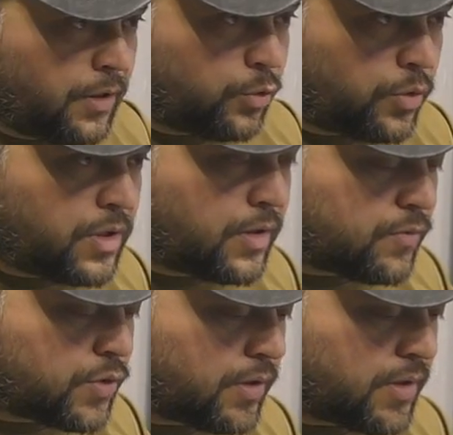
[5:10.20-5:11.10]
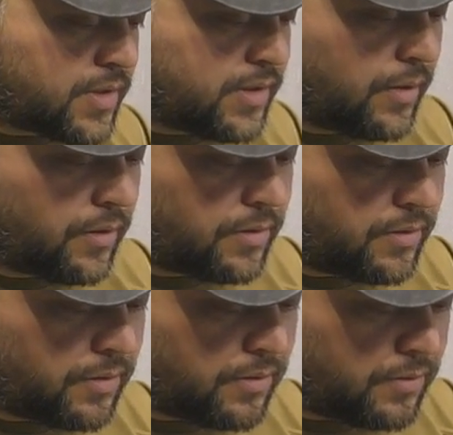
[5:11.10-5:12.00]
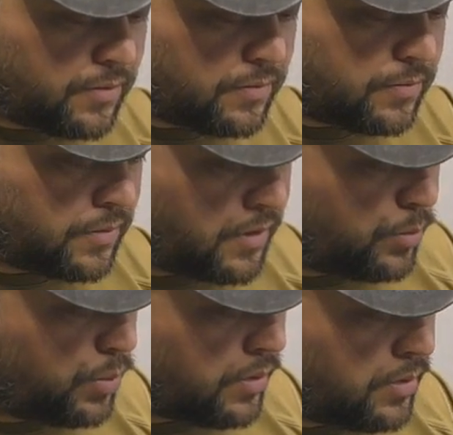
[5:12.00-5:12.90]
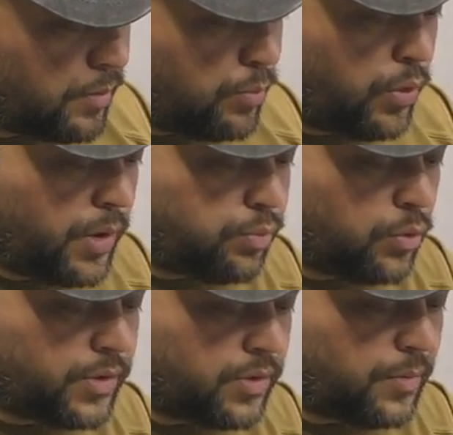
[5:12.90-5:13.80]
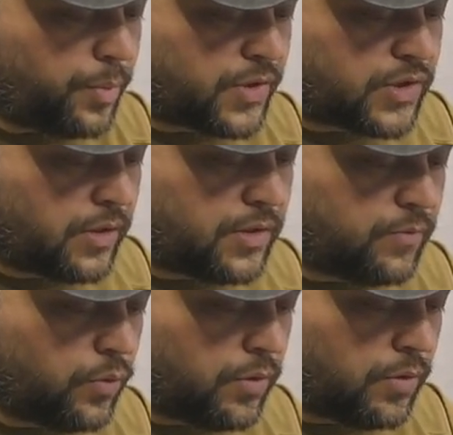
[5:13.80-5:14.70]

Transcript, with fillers: тоненько все это сделать, э, как бы более плотно прижать его